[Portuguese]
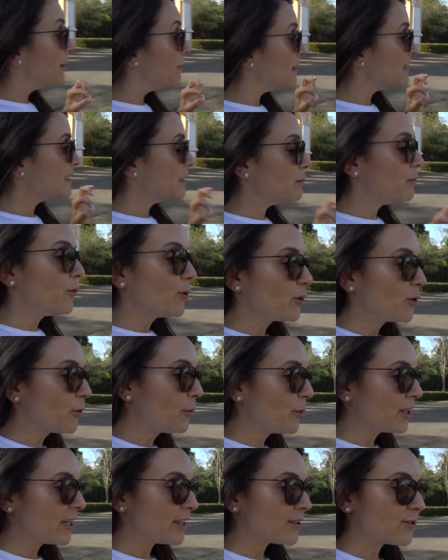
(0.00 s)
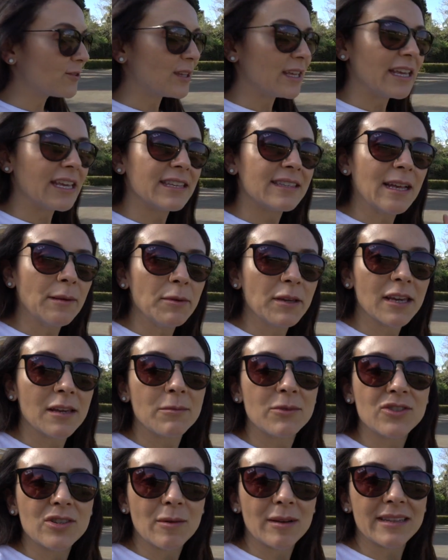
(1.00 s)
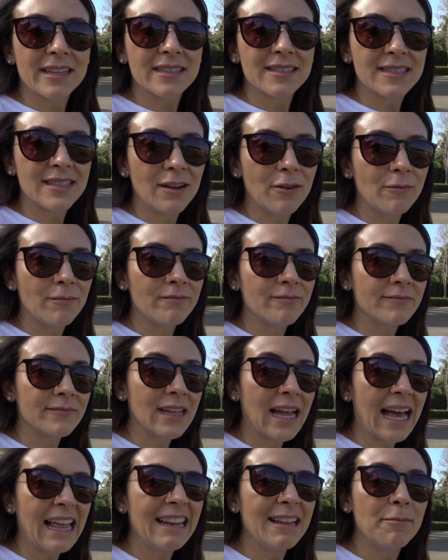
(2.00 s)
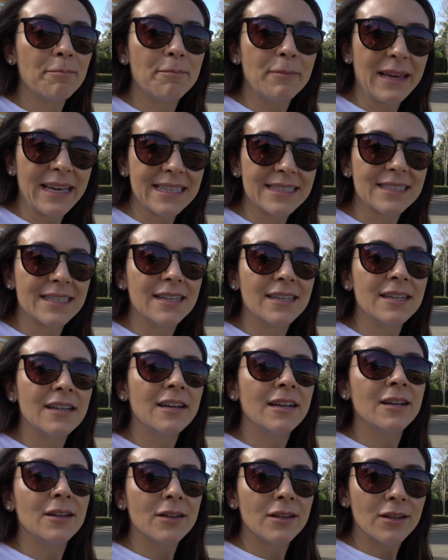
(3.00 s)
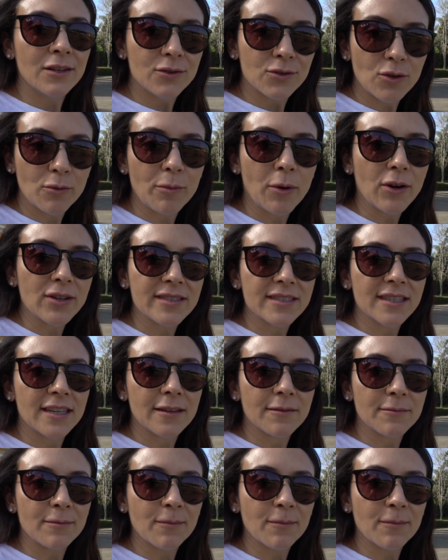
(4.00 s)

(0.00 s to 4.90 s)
mas é muito bonito. E sabe o que me chama a atenção? A limpeza do bosque.